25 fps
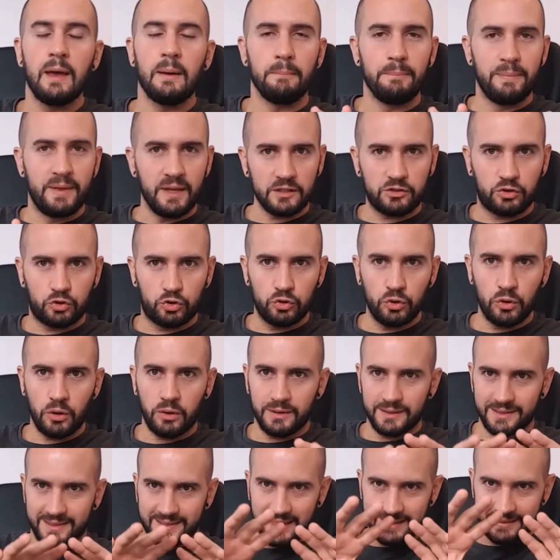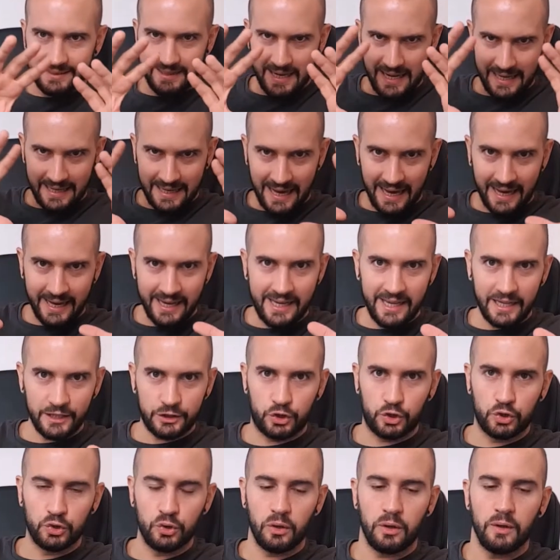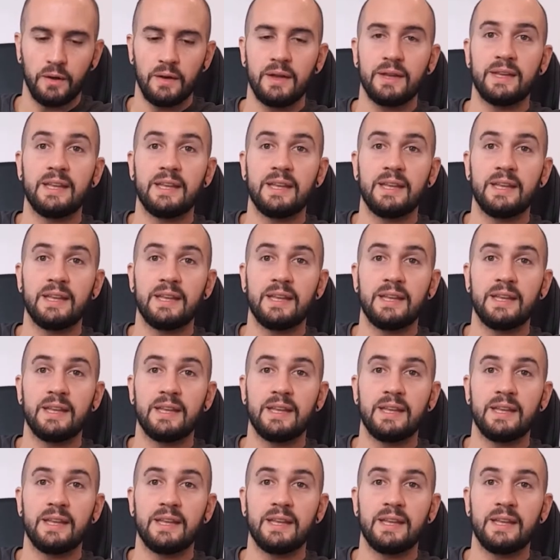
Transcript: Bien sûr, ça c'est la caricature.